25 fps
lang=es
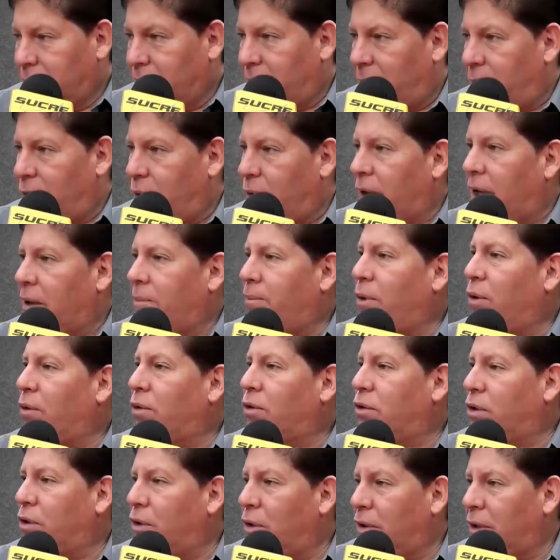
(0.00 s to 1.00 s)
Va a haber una
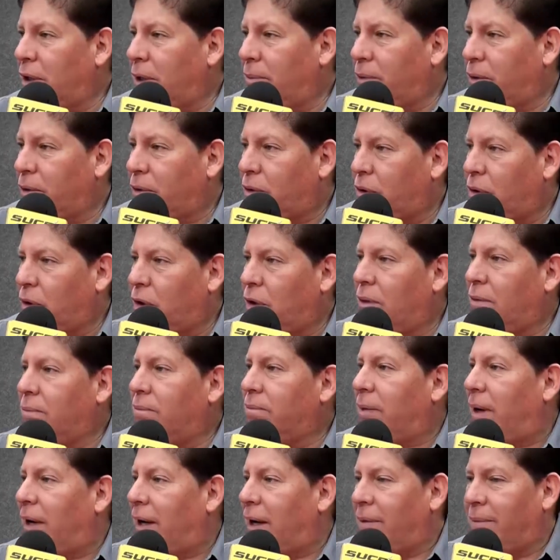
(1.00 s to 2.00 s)
explosión del motor,
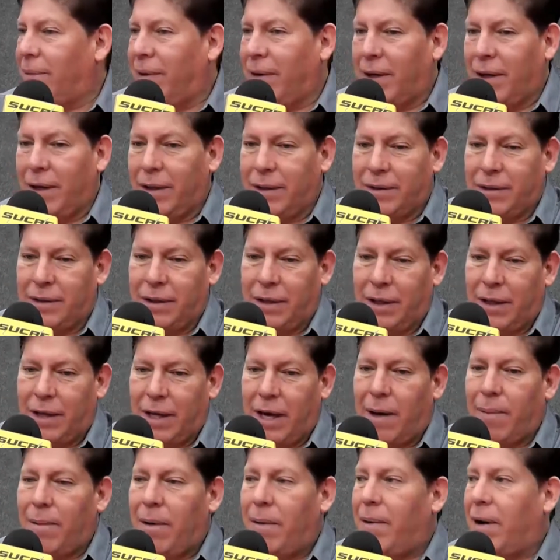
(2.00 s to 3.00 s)
van a haber este,
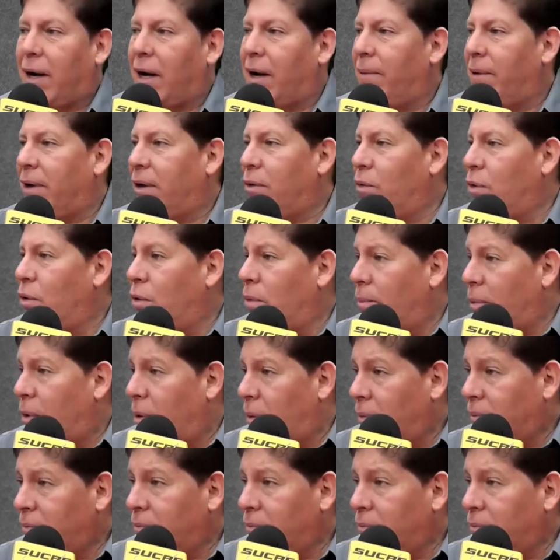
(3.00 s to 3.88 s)
llamas, van a haber humo.